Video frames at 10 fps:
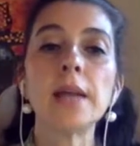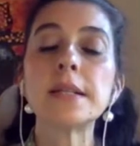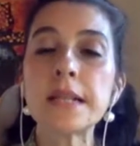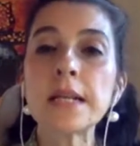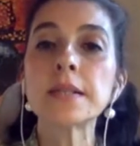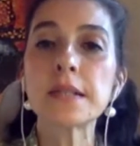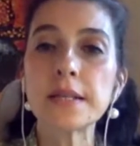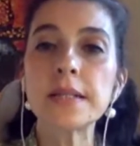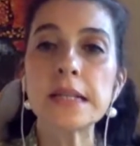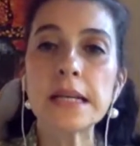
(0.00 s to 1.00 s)
Resilience
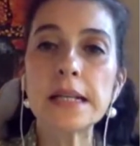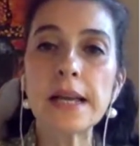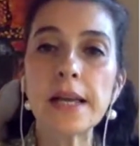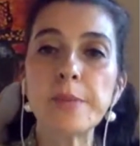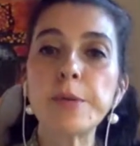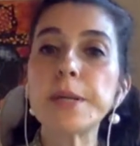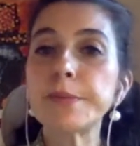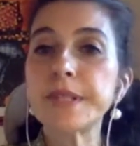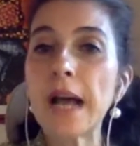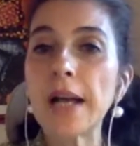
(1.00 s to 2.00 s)
kesinlikle
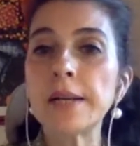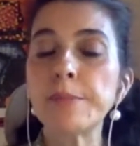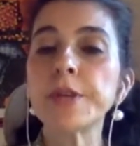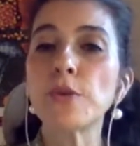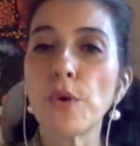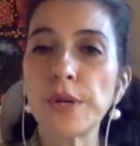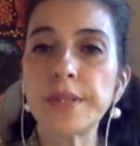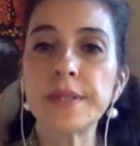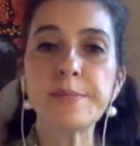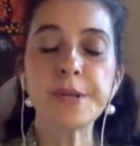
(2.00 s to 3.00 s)
bilimsel bir
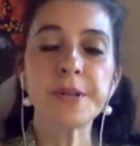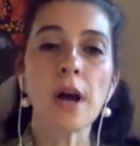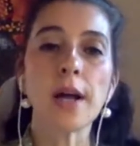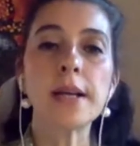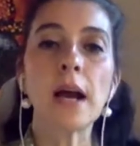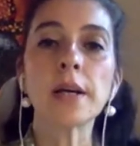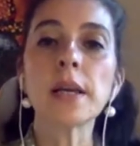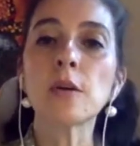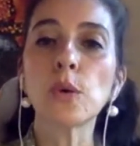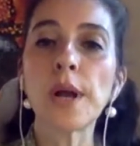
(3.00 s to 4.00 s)
öğreti, bir kaynak.
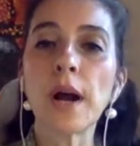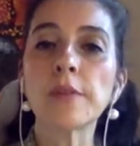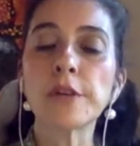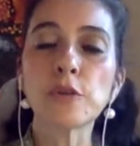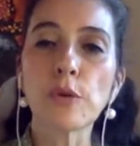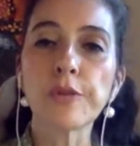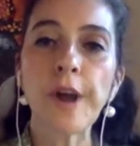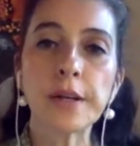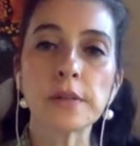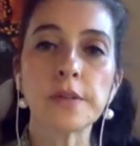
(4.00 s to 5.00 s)
İlk olarak Viktor
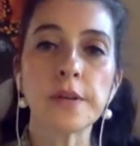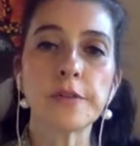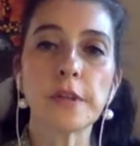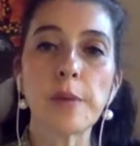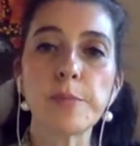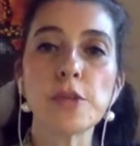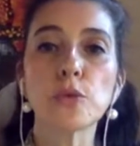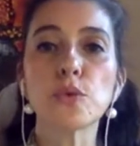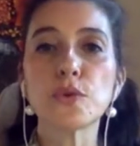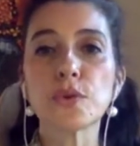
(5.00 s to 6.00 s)
Frankl tarafından
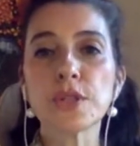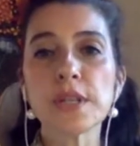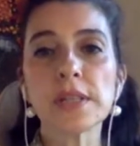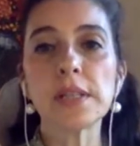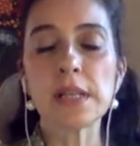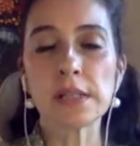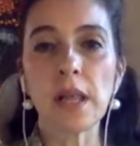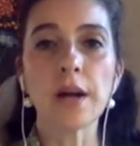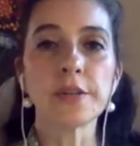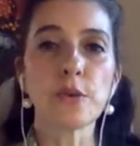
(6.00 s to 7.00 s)
1940'lı
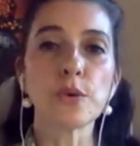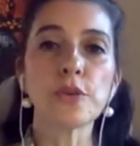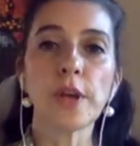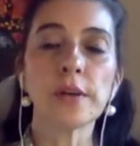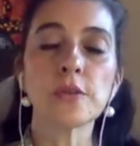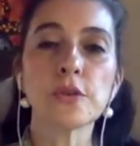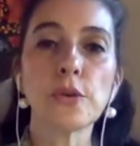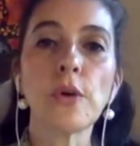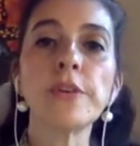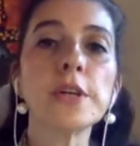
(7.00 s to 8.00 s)
yıllarda ortaya
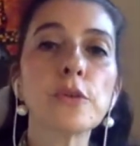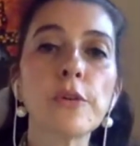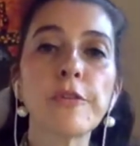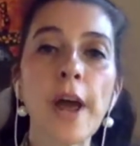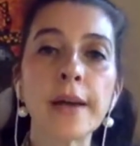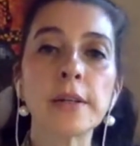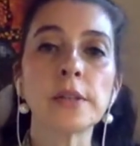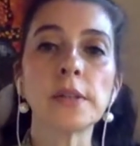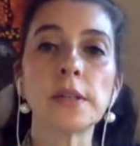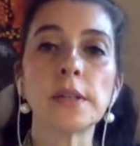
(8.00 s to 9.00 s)
atılıyor. Viktor
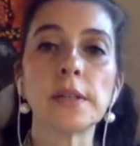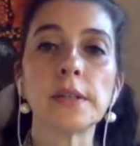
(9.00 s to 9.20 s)
Frankl,